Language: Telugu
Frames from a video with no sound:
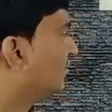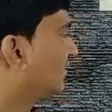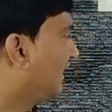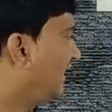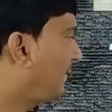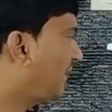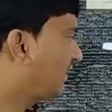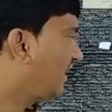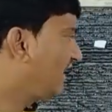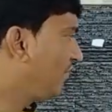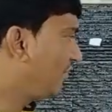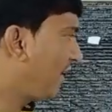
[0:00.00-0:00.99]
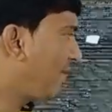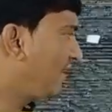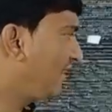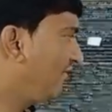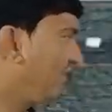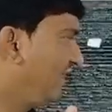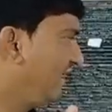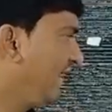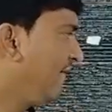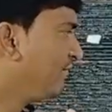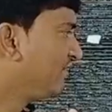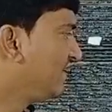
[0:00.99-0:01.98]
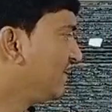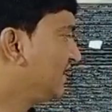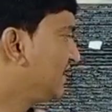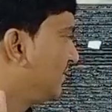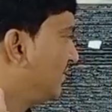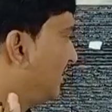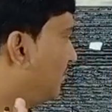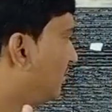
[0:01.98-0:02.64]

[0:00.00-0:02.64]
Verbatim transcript: సో సరైన పత్రాలు లేవు కాబట్టి వీటిని తీసేసినామని